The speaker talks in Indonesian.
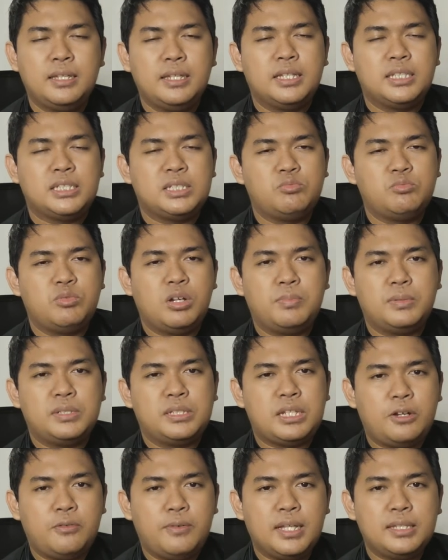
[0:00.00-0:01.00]
Sebuah
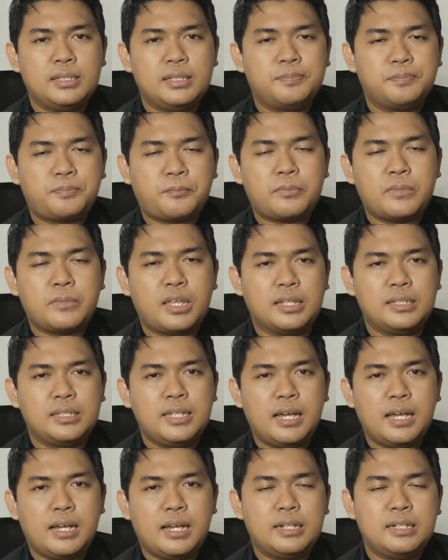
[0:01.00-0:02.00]
pesawat nanti
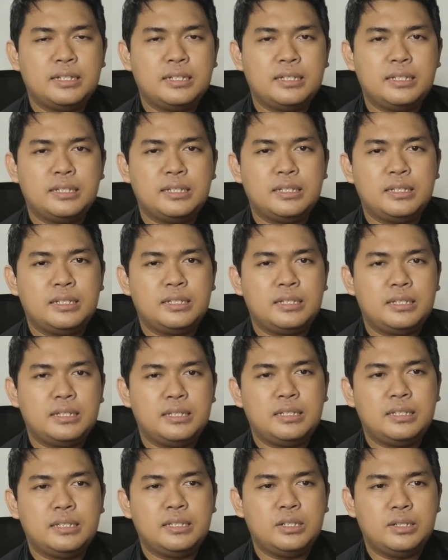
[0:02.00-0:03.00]
akan
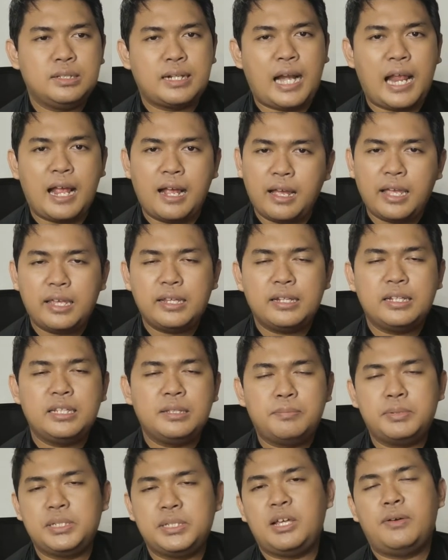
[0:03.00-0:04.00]
dirangkai di
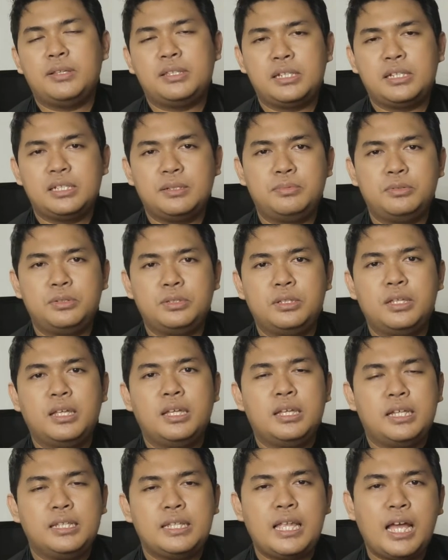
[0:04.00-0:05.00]
pesawat tersebut.
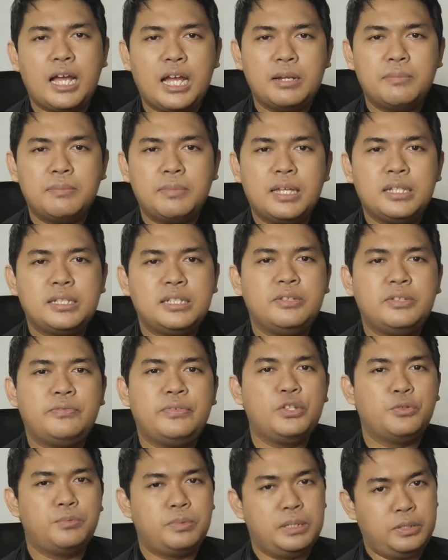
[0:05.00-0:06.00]
Kita akan bahas di
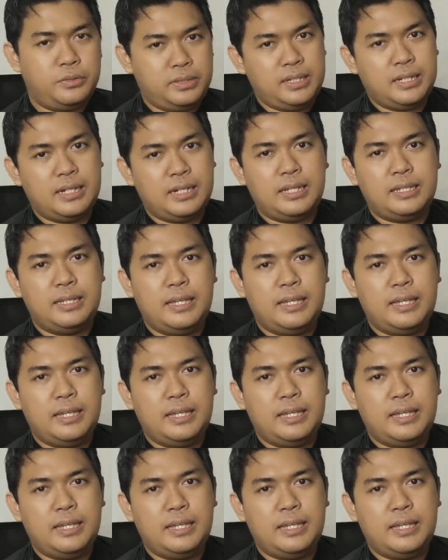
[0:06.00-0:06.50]
video berikutnya lagi ya.